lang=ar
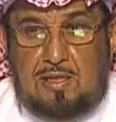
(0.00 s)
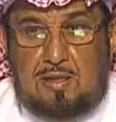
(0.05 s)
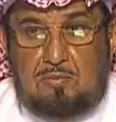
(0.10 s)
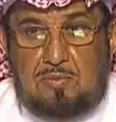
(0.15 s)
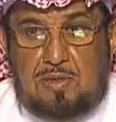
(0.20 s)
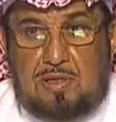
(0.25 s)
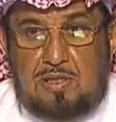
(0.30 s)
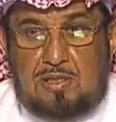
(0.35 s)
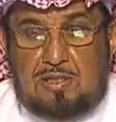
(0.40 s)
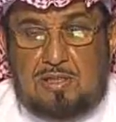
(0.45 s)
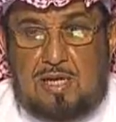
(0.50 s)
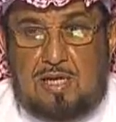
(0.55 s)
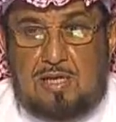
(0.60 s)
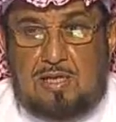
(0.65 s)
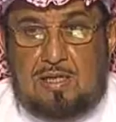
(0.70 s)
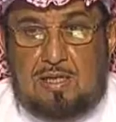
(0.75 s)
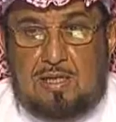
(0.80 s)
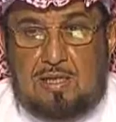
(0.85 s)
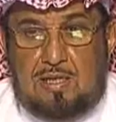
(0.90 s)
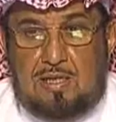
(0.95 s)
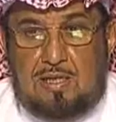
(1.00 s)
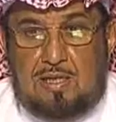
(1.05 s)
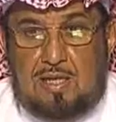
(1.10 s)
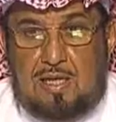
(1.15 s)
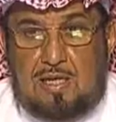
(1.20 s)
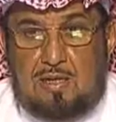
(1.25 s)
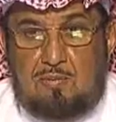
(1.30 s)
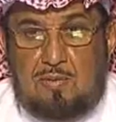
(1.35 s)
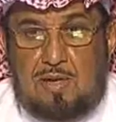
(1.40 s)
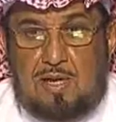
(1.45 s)
من رجال
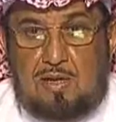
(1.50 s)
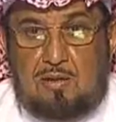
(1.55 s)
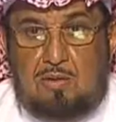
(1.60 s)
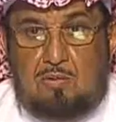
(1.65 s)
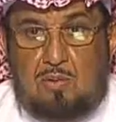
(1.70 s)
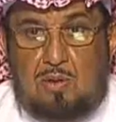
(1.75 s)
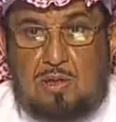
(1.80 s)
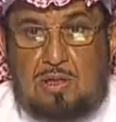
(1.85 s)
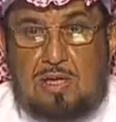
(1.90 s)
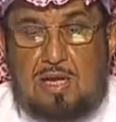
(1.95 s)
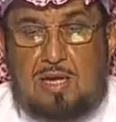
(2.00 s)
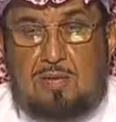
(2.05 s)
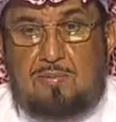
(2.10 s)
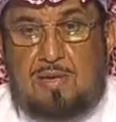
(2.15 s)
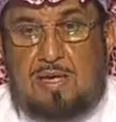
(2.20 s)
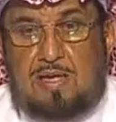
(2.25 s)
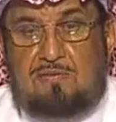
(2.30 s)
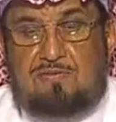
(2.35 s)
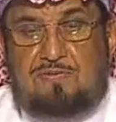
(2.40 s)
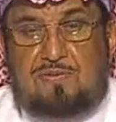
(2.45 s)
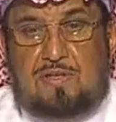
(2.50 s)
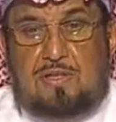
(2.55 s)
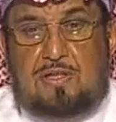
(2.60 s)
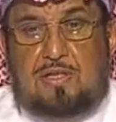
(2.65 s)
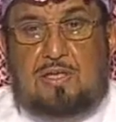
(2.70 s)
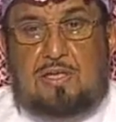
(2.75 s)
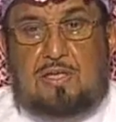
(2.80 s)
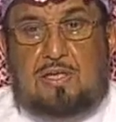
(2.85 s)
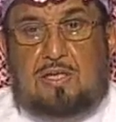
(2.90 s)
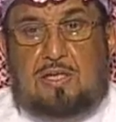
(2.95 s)
المال والأعمال في
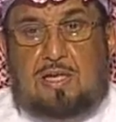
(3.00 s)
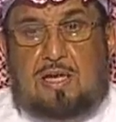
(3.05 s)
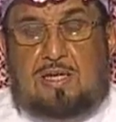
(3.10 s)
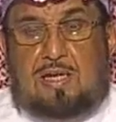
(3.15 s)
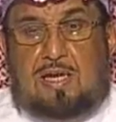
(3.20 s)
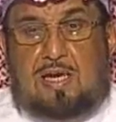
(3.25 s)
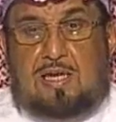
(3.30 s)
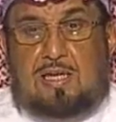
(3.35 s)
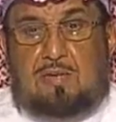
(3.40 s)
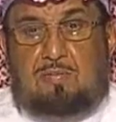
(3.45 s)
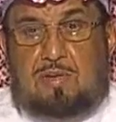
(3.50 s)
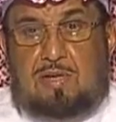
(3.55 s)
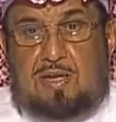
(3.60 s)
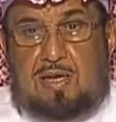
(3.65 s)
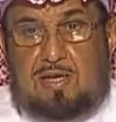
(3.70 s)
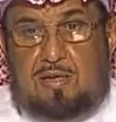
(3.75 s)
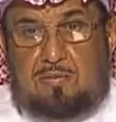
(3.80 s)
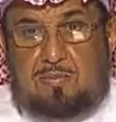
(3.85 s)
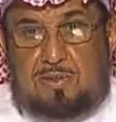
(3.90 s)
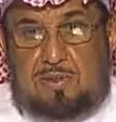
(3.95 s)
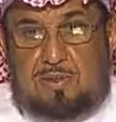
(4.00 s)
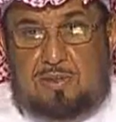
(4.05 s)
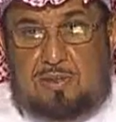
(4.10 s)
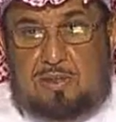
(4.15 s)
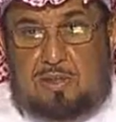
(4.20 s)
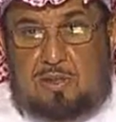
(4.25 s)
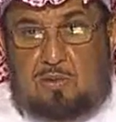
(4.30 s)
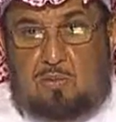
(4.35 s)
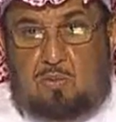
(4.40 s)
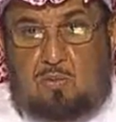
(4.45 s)
العالم العربي
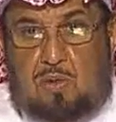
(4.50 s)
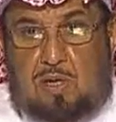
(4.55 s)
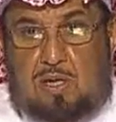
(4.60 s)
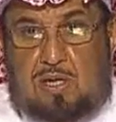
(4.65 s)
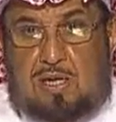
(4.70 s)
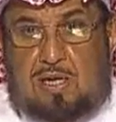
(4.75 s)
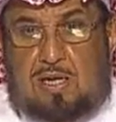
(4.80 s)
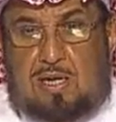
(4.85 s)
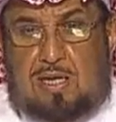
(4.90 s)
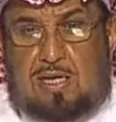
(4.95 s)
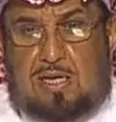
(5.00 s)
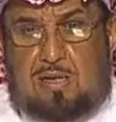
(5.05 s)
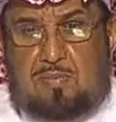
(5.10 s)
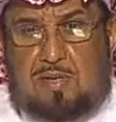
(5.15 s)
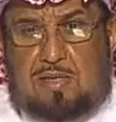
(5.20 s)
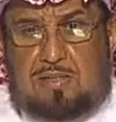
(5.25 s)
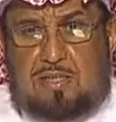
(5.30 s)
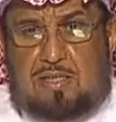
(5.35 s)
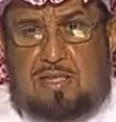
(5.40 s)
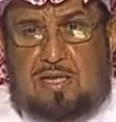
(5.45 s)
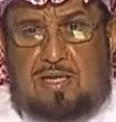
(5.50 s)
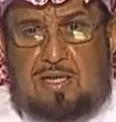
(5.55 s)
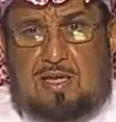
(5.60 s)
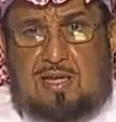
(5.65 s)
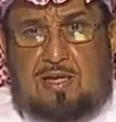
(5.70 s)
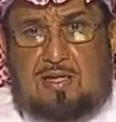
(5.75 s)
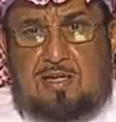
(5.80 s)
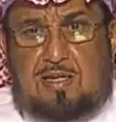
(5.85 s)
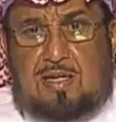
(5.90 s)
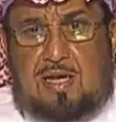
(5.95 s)
وعلى ما تذكر
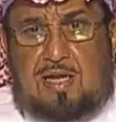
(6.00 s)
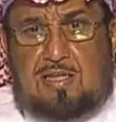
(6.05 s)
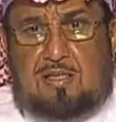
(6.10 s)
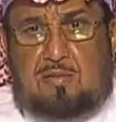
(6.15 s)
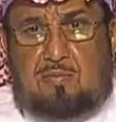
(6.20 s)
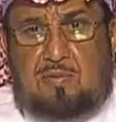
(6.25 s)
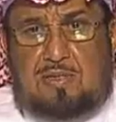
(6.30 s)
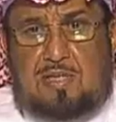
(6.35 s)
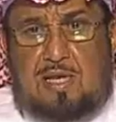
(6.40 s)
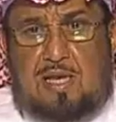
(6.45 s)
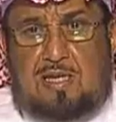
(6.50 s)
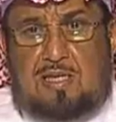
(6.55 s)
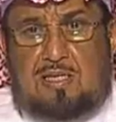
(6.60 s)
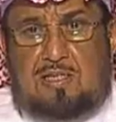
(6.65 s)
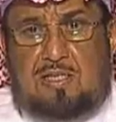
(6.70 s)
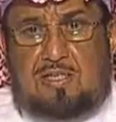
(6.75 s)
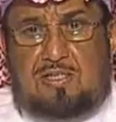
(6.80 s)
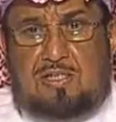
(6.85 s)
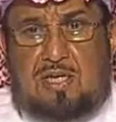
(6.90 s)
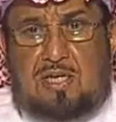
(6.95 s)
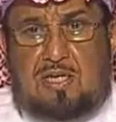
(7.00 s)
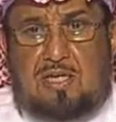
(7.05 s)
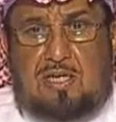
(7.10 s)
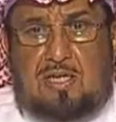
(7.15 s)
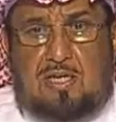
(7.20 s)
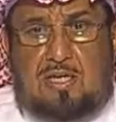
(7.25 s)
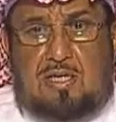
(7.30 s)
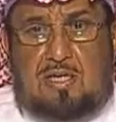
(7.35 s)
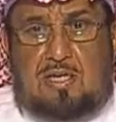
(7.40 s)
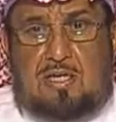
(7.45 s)
أن كانت البداية لدى الشيخ
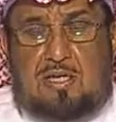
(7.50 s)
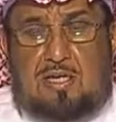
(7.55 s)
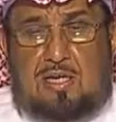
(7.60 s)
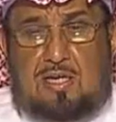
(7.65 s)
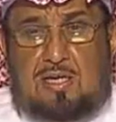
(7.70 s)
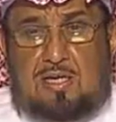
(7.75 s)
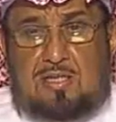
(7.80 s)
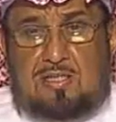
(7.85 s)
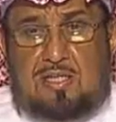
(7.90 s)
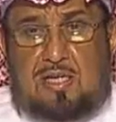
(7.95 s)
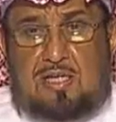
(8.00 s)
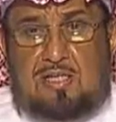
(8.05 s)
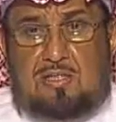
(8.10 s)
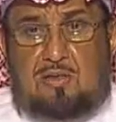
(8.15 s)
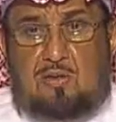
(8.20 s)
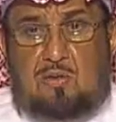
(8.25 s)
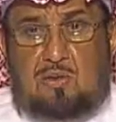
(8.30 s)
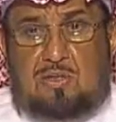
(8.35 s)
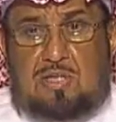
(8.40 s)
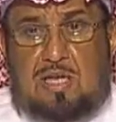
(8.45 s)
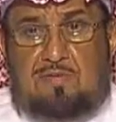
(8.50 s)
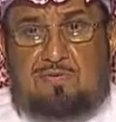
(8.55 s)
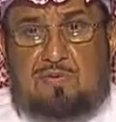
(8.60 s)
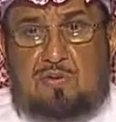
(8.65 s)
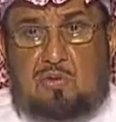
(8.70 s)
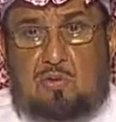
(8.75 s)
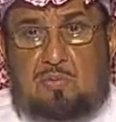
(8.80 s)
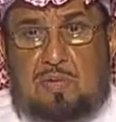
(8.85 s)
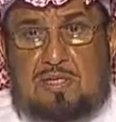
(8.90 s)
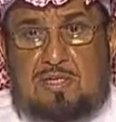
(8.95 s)
آه، سعيد لوتا في
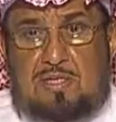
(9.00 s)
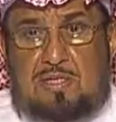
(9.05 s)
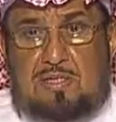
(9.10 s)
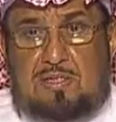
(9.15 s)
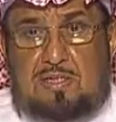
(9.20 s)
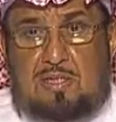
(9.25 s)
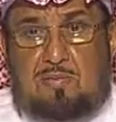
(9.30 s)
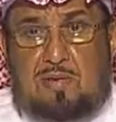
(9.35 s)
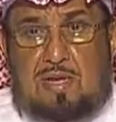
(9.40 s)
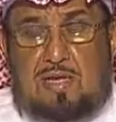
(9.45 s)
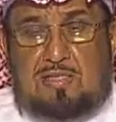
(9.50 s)
دبي عندما صحيح.